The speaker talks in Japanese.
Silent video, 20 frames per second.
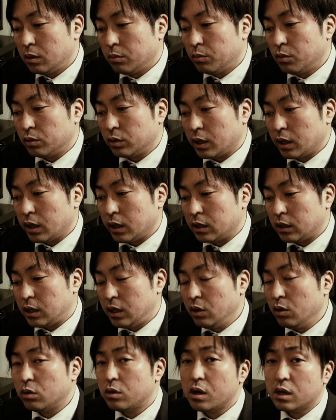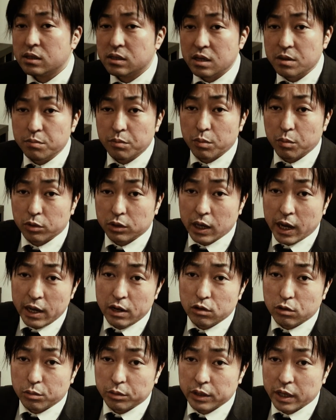もうね記憶が全部もう体
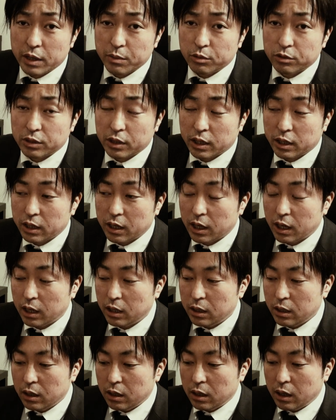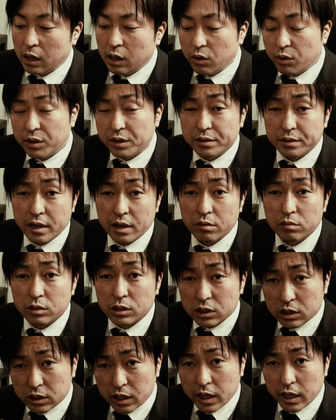力もないもんだから母親に電
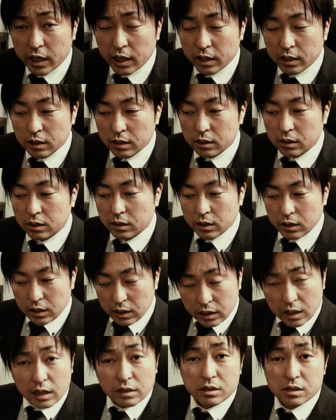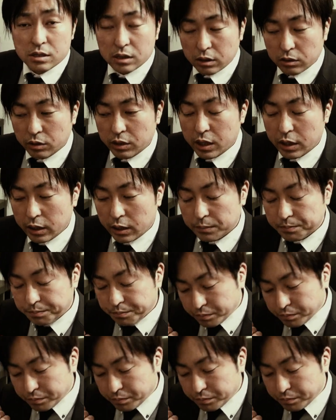話していたんですけど家に